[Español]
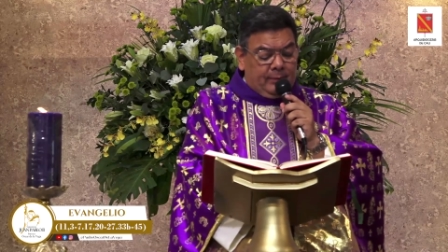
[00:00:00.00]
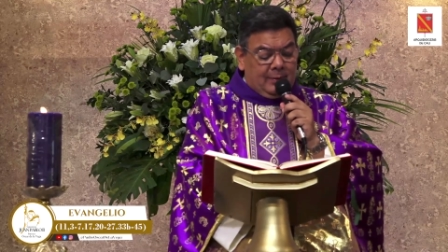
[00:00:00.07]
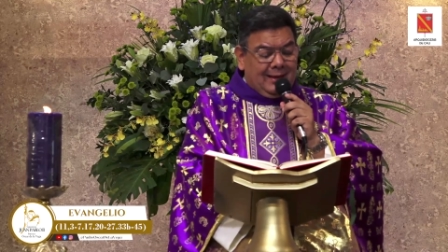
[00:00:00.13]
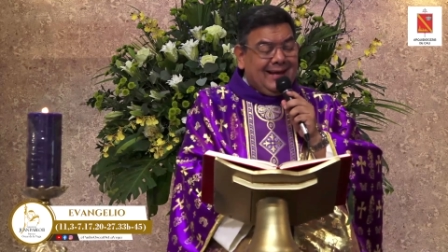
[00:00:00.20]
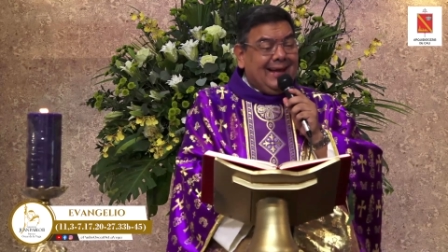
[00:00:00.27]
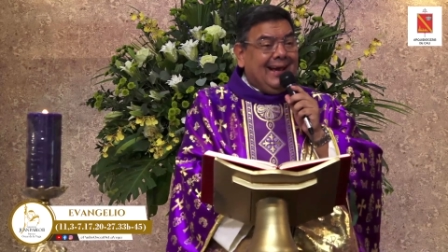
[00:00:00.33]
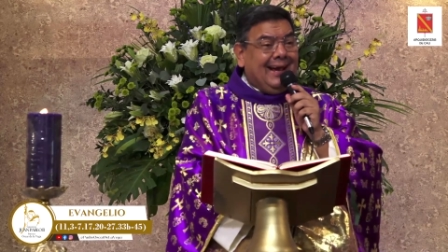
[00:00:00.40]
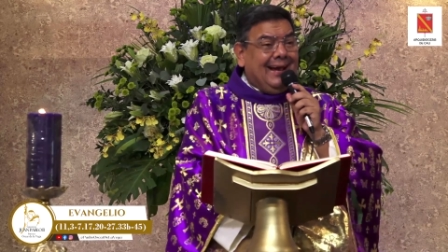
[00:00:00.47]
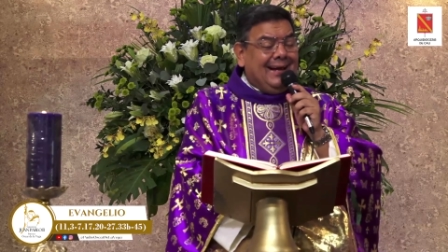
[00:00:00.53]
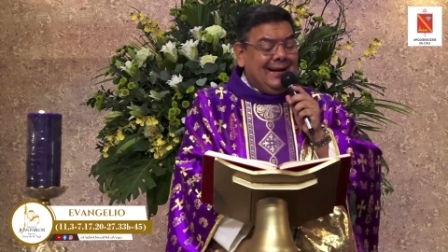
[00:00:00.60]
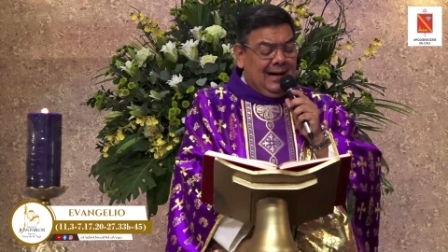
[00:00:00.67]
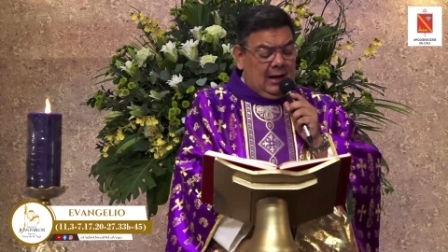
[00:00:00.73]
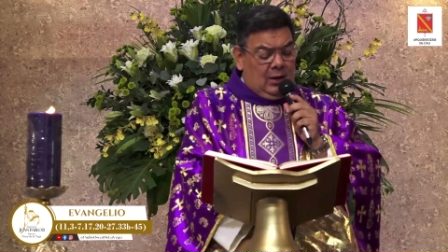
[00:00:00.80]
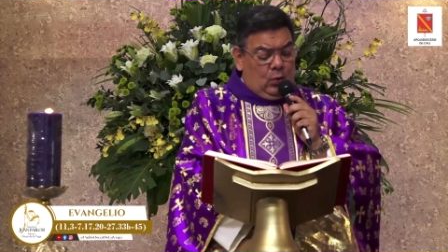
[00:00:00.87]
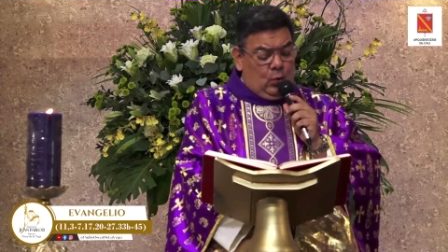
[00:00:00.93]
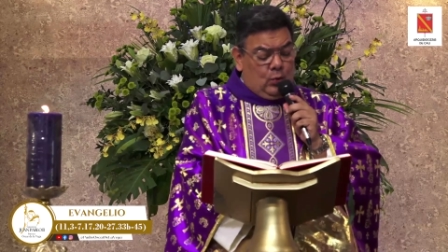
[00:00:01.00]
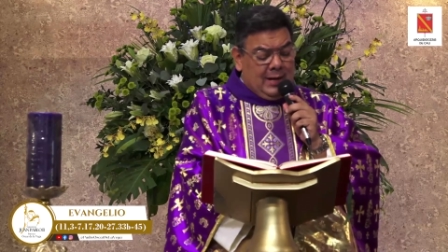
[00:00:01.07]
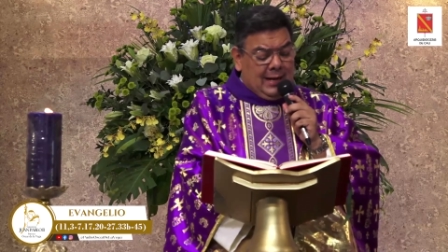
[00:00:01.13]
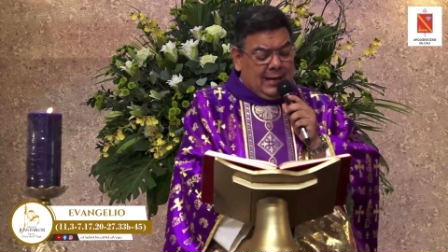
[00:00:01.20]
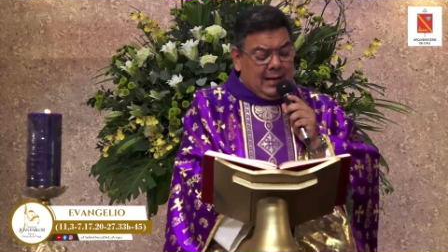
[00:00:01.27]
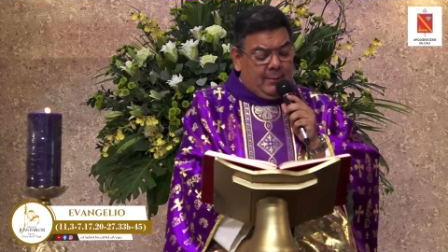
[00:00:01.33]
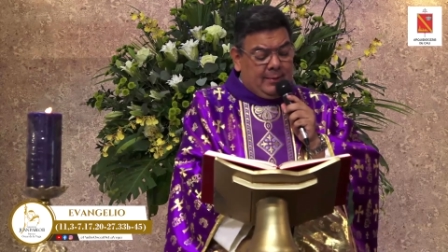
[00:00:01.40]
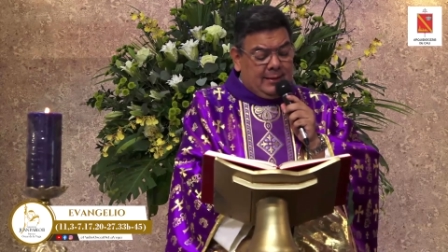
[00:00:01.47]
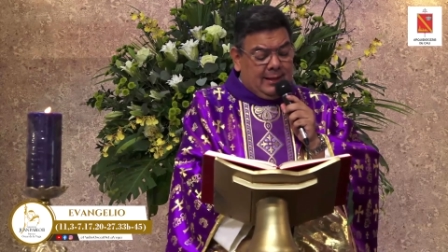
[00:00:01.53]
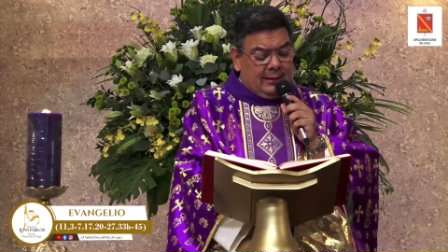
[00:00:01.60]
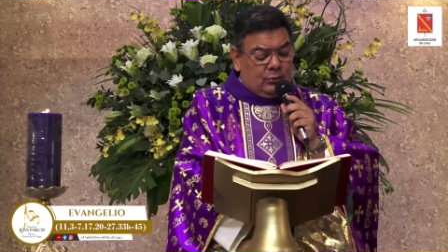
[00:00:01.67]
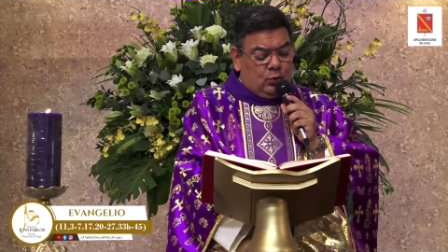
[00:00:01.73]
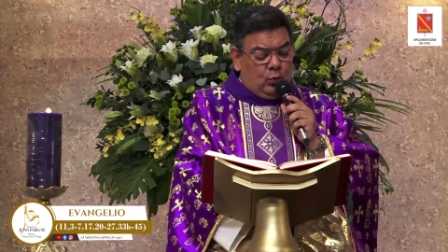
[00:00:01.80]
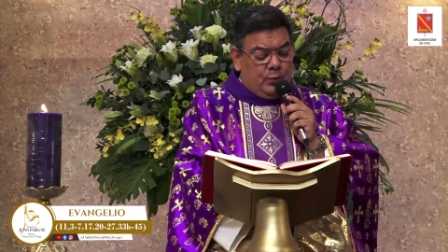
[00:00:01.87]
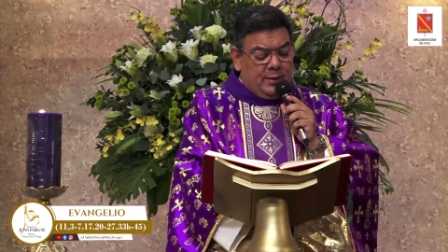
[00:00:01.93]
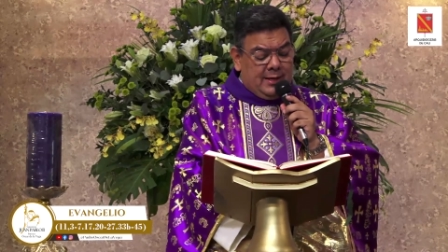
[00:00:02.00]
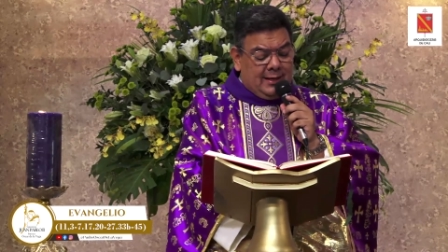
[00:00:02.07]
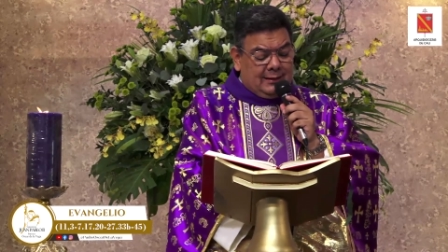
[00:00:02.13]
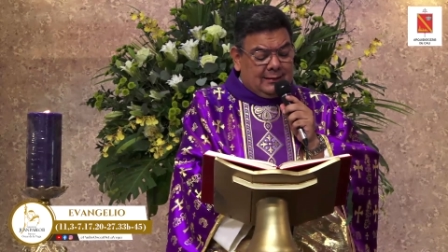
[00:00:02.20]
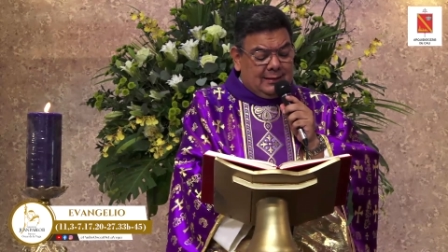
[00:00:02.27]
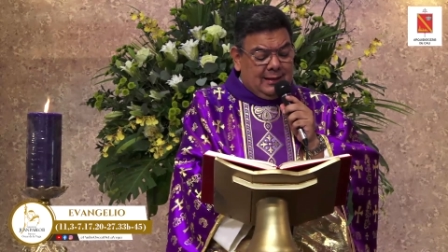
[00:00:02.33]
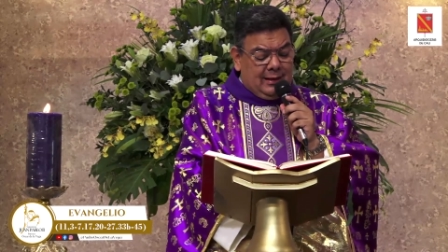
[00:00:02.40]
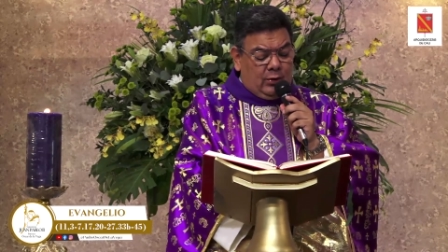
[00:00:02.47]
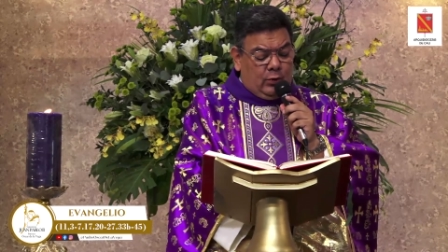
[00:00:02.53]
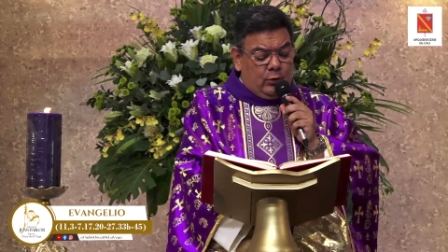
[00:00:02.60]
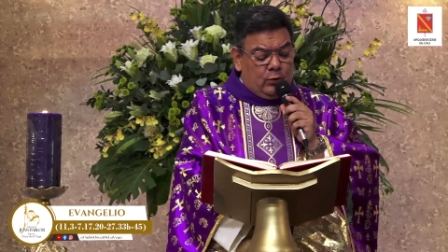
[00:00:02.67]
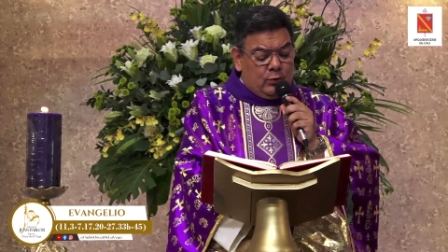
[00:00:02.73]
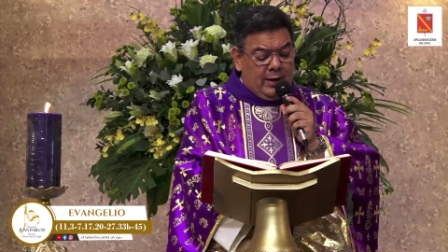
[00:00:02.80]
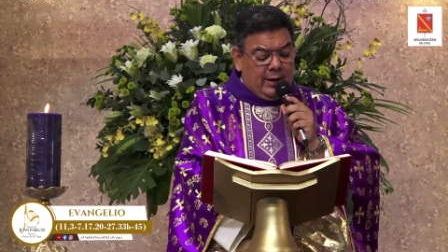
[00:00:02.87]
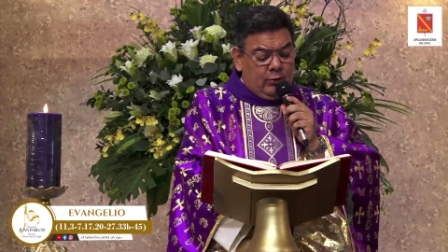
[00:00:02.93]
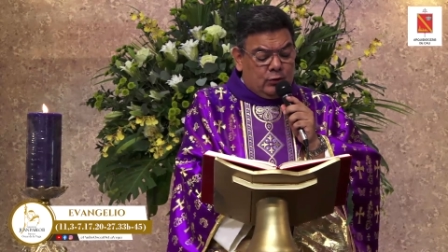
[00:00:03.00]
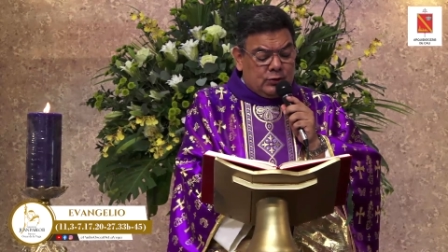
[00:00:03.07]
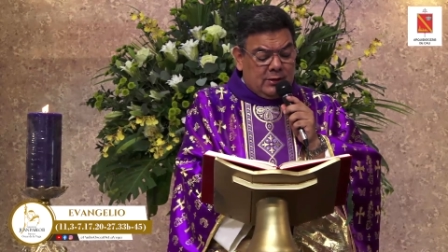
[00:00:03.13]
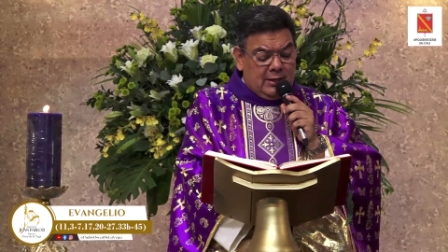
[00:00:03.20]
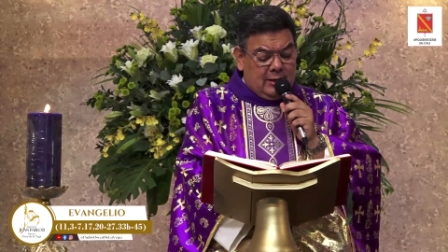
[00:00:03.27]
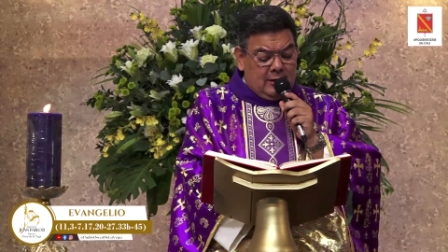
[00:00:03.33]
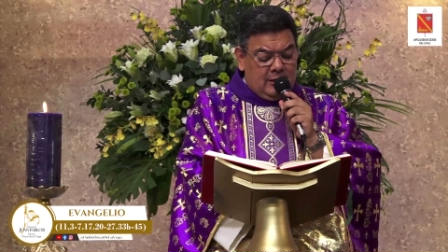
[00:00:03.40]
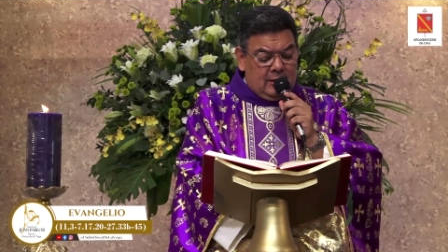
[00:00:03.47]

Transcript: Era una cavidad cubierta con una losa.